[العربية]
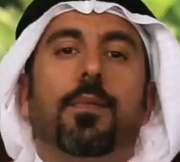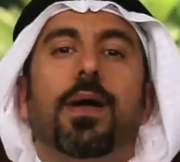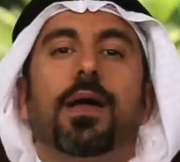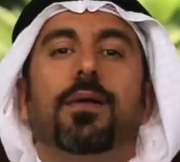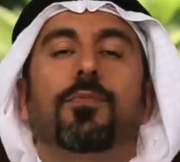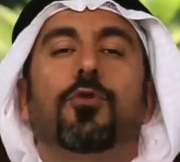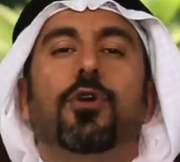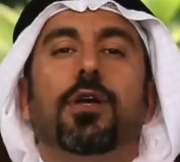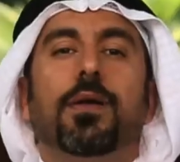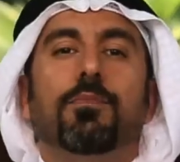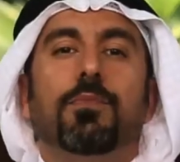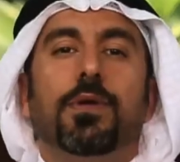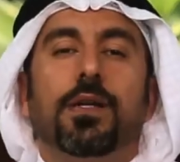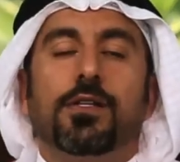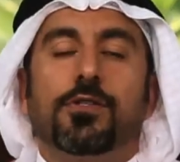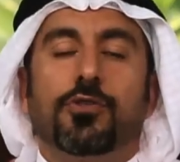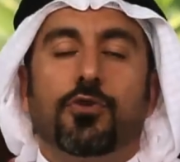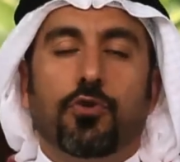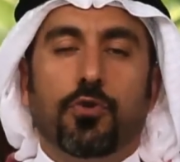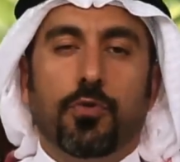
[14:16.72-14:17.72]
كمان مهم من
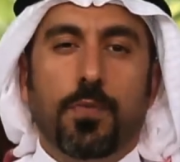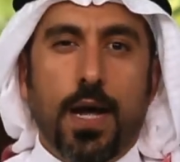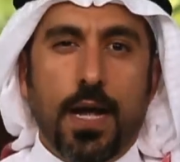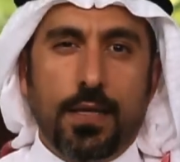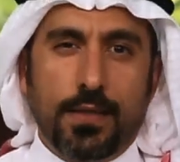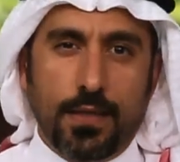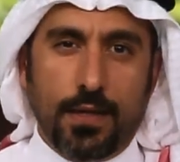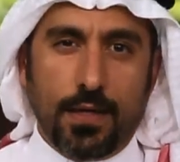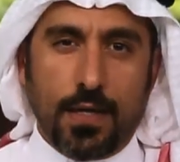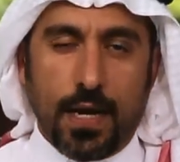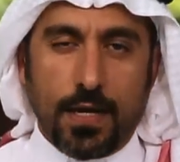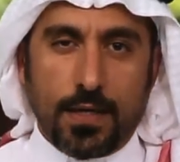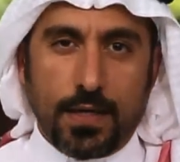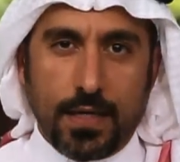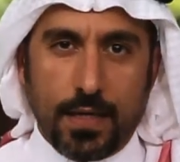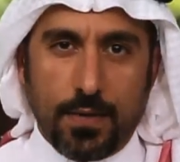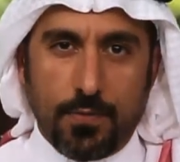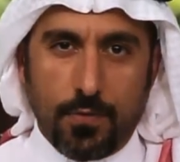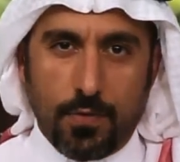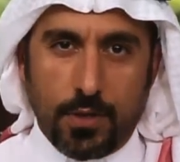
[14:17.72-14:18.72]
الصعوبات
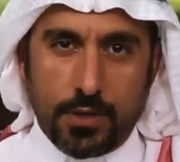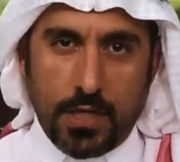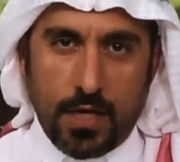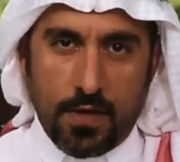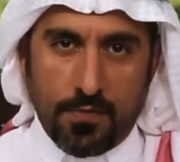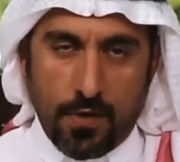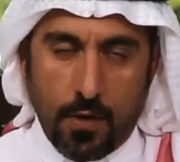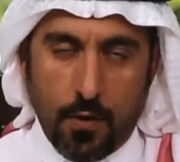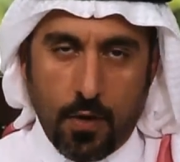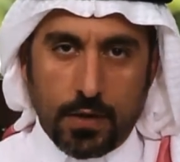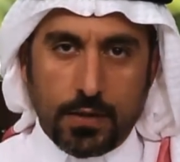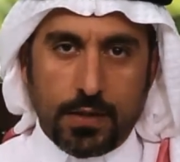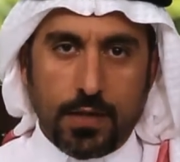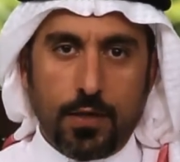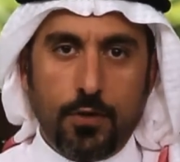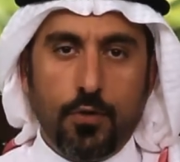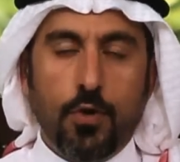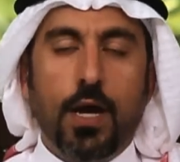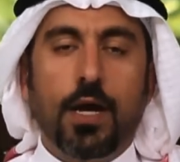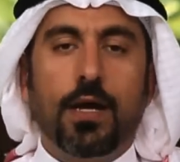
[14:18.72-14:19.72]
الحقيقة بنواجهها في
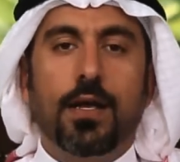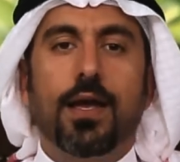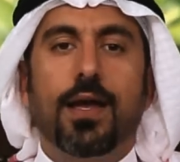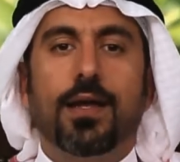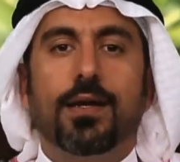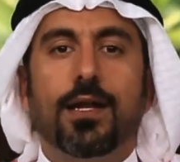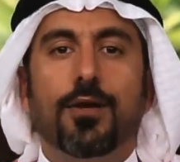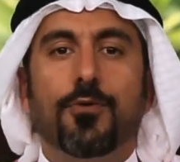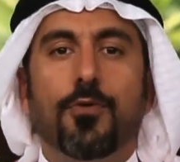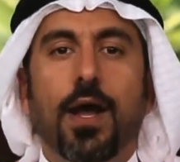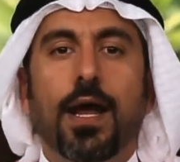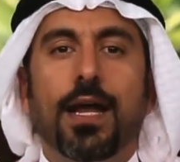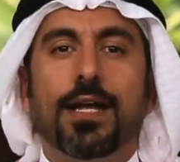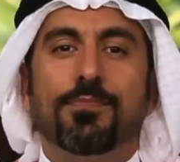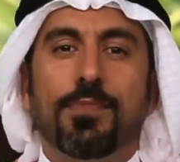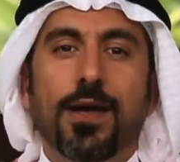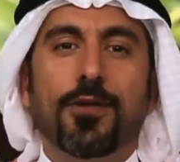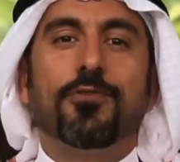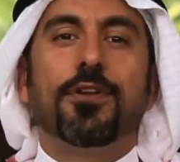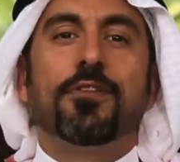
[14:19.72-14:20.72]
خواطر انه احيانا
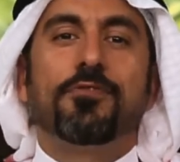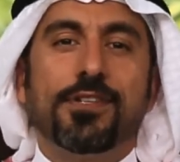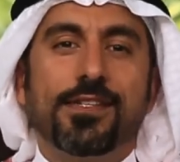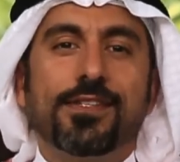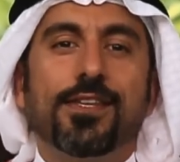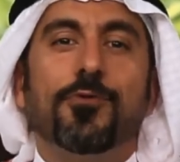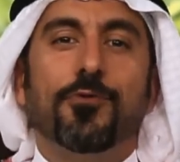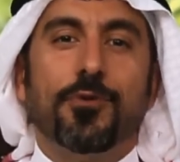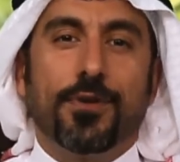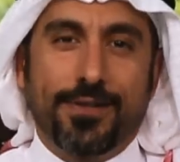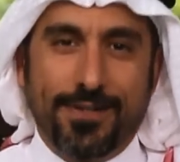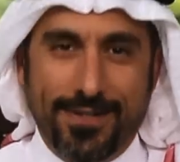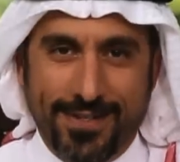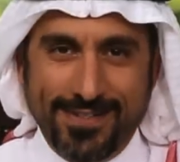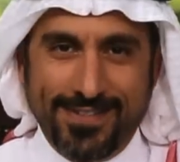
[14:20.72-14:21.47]
الواحد ما له نفس يصور